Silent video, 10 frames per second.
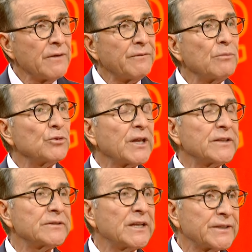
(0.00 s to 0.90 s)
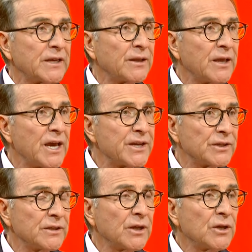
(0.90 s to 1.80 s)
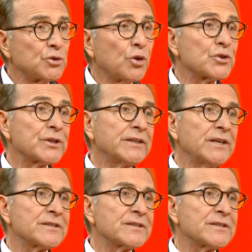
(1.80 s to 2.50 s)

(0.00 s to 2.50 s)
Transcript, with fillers: Ve bu nedeni her yıl çok sayıda